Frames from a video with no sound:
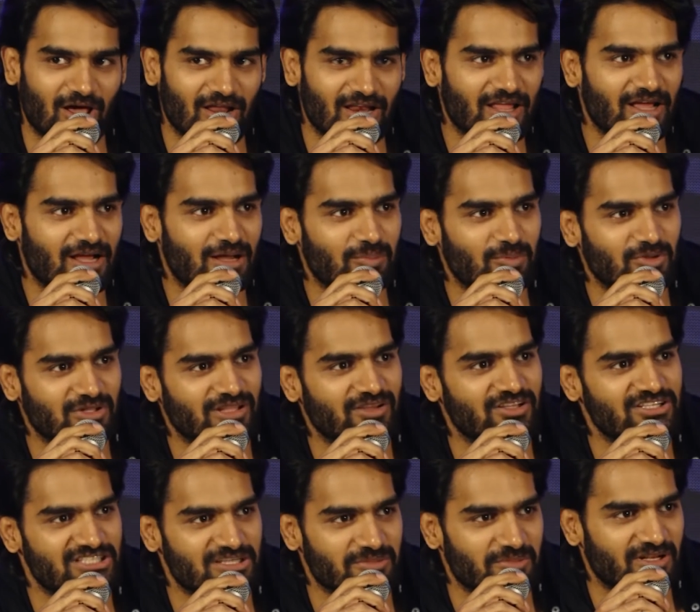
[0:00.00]
లేకపోతే
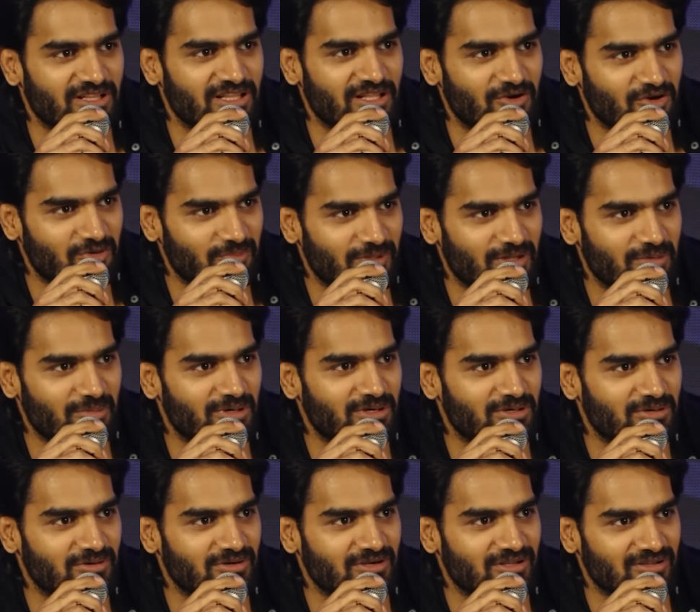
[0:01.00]
ఇష్టమైన దేవుడి పేరు
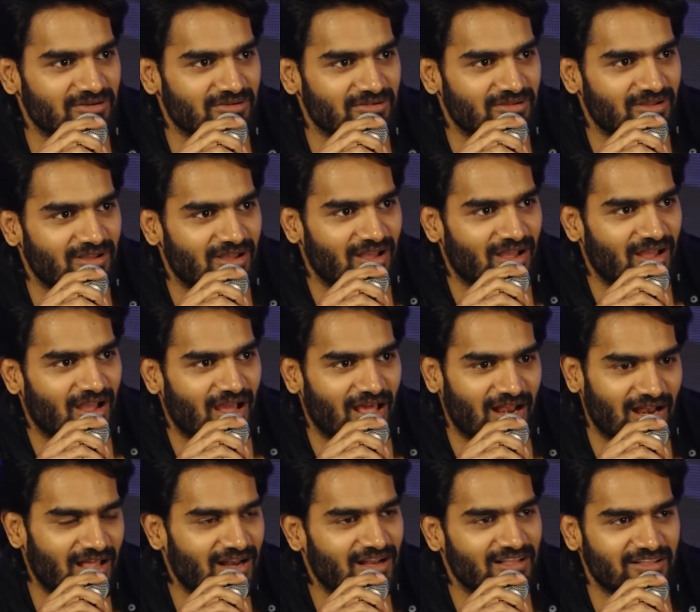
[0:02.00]
పెట్టుకుంటారు
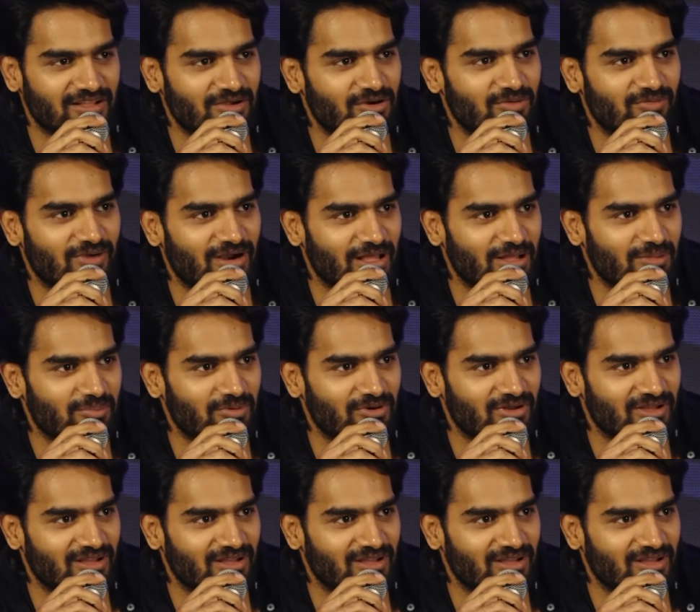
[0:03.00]
అలానే దేవుడు వాడు అయిపోడు